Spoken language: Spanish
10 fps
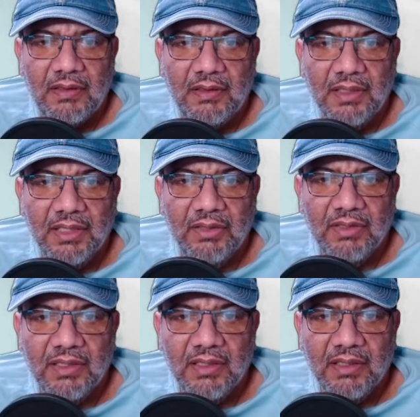Daño a
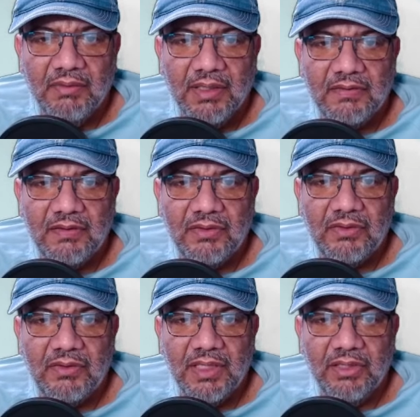ataque
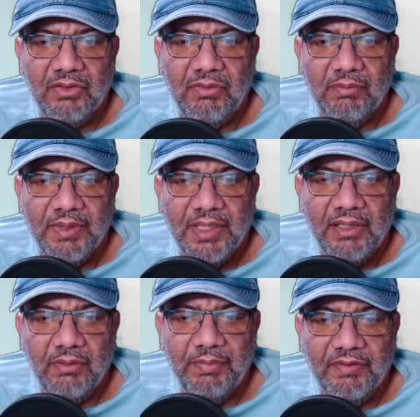básico, daño a
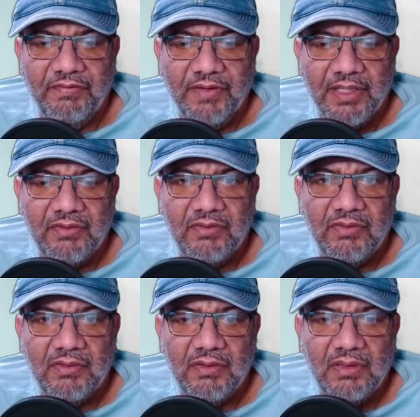compañero, perfecto.
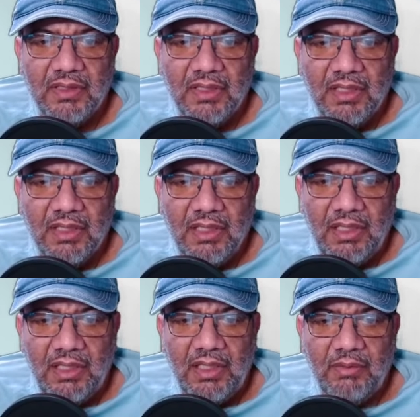
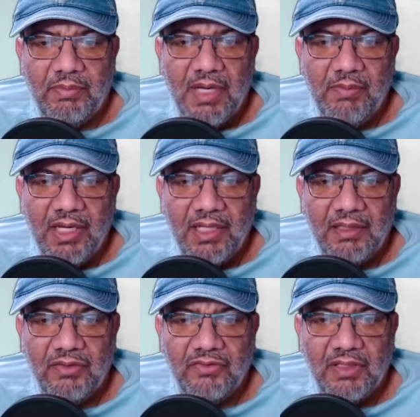Y vamos
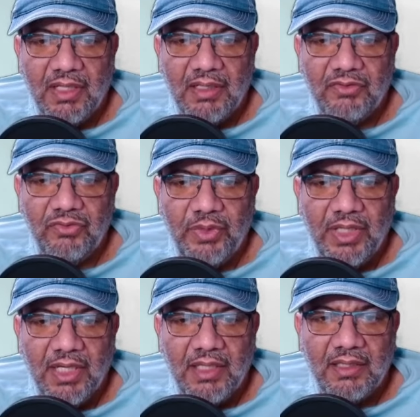entonces a subir
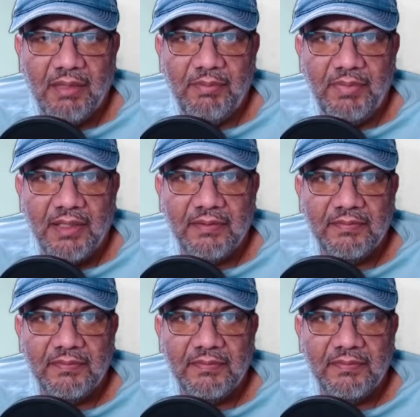aquí también